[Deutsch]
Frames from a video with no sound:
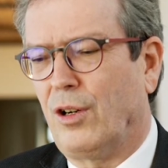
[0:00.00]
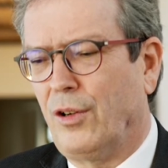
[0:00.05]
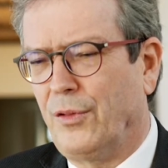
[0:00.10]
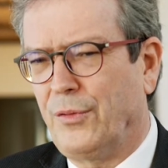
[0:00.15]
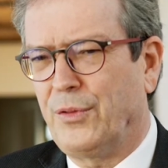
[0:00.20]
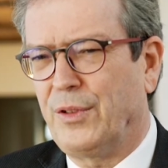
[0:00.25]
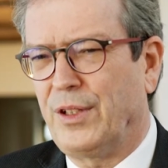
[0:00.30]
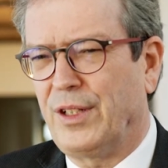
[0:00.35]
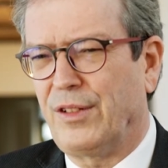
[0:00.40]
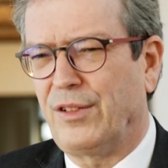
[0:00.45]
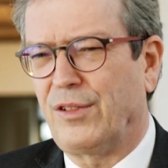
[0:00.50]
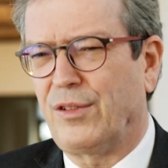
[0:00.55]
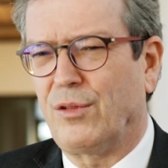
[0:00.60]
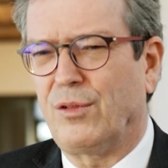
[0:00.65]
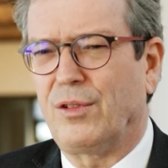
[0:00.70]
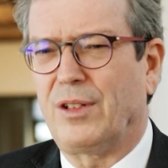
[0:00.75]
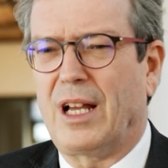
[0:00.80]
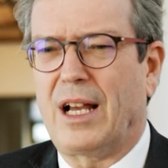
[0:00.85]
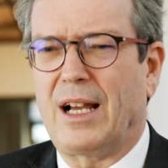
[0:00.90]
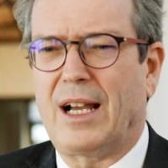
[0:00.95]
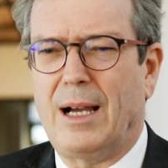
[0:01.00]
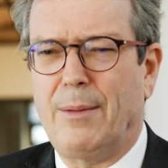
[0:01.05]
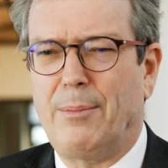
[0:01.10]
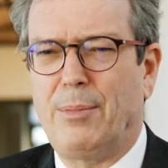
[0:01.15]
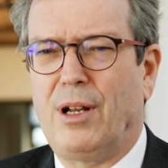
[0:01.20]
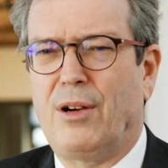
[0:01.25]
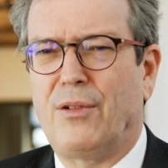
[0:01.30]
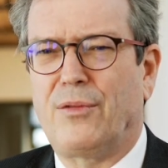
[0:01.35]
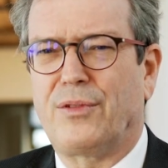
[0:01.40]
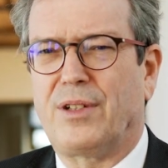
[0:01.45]
offen ist und nach
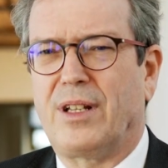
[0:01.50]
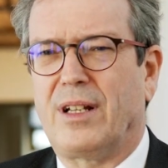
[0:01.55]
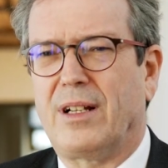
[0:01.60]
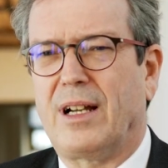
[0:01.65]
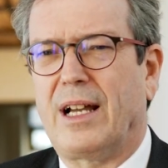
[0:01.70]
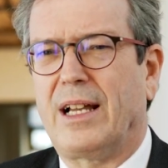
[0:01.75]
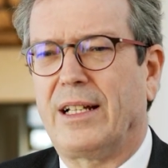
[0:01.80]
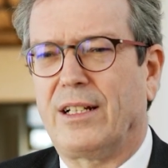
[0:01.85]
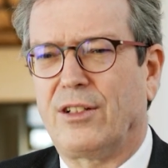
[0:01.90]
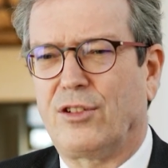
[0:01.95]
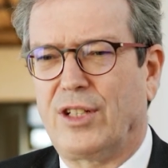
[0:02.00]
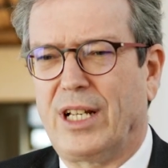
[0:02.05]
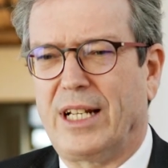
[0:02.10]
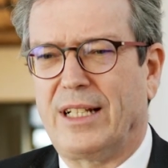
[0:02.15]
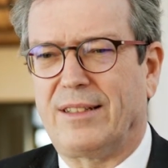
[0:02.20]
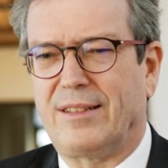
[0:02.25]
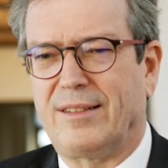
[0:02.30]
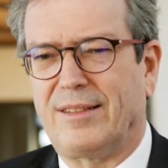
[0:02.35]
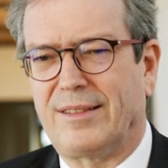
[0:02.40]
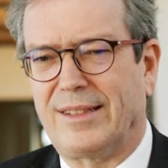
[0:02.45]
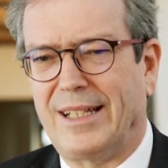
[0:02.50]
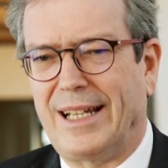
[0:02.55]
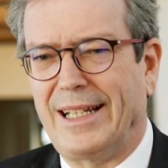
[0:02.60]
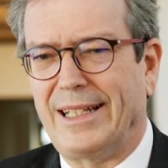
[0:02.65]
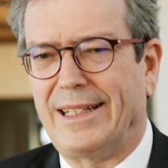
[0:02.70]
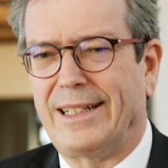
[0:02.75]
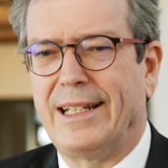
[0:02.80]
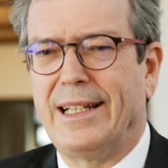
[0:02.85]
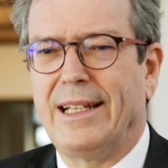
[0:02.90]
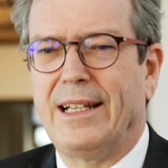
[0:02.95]
Ablauf der eingestellten
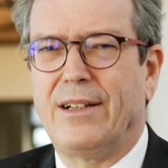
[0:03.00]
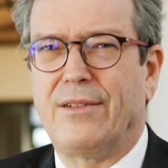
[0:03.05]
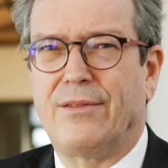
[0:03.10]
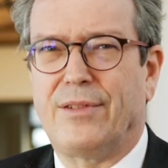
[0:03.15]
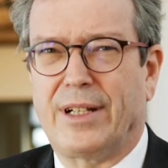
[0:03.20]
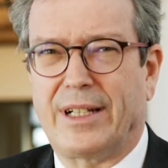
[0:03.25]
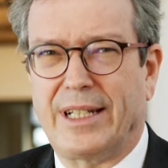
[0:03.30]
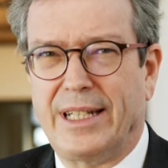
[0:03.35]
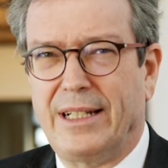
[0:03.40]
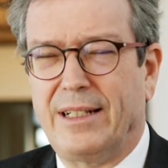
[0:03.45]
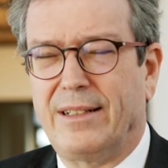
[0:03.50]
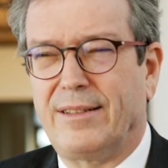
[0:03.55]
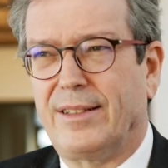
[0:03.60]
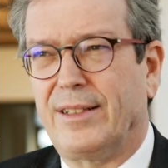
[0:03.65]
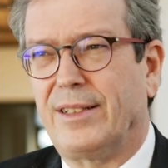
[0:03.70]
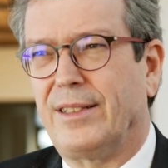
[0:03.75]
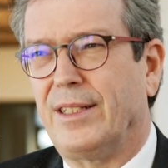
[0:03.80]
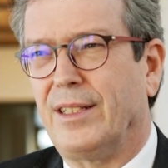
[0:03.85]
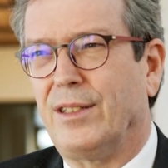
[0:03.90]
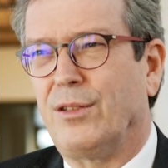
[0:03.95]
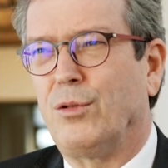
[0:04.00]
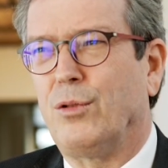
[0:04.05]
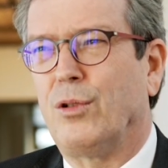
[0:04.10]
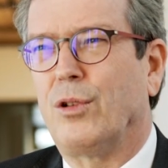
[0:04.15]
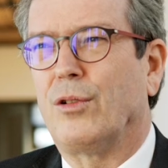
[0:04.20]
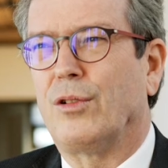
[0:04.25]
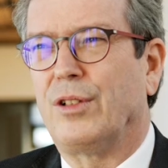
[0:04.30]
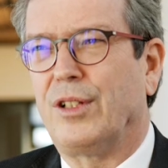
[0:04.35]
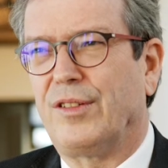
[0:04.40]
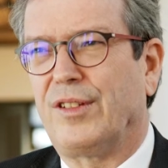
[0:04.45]
Zeit verriegelt sich die
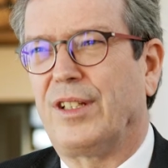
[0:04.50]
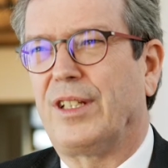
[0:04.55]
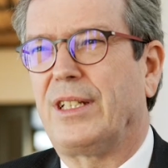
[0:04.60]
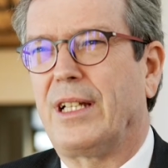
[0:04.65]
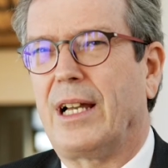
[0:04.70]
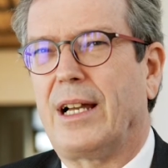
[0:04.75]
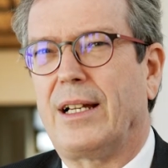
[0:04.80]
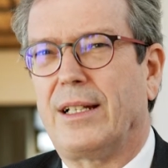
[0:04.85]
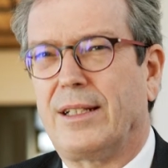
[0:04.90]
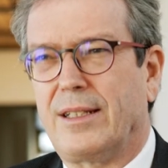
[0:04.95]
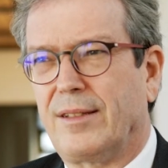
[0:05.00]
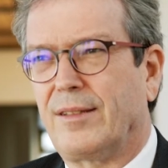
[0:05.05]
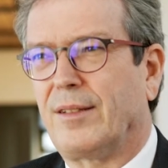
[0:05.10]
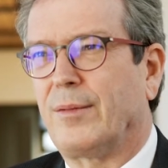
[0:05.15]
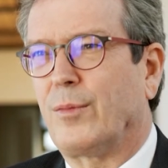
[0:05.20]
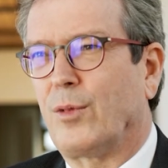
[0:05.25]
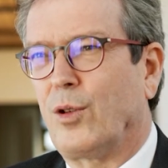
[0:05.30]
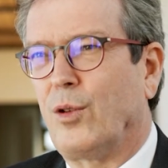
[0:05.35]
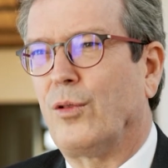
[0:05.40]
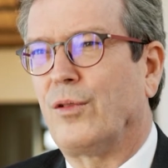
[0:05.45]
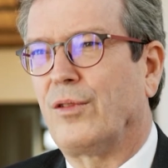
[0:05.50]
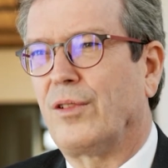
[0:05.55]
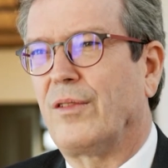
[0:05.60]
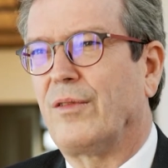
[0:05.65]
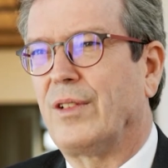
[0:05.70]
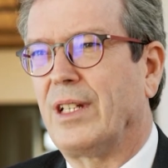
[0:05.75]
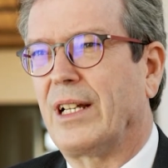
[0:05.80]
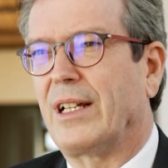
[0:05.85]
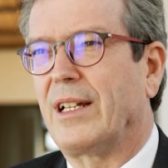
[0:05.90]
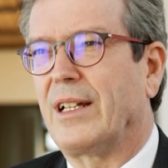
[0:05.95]
Tür und die Sicherheit ist im
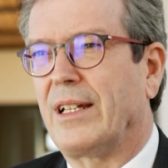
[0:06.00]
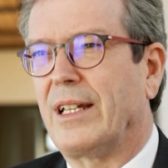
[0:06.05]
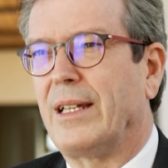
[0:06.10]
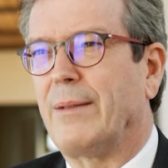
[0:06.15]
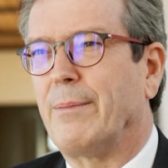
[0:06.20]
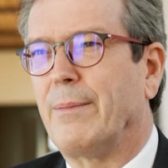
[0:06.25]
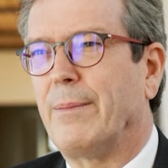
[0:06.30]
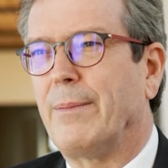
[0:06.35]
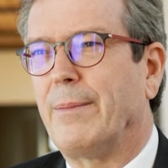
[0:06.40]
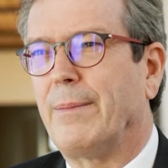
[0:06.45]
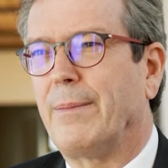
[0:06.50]
Kloster wiedergegeben.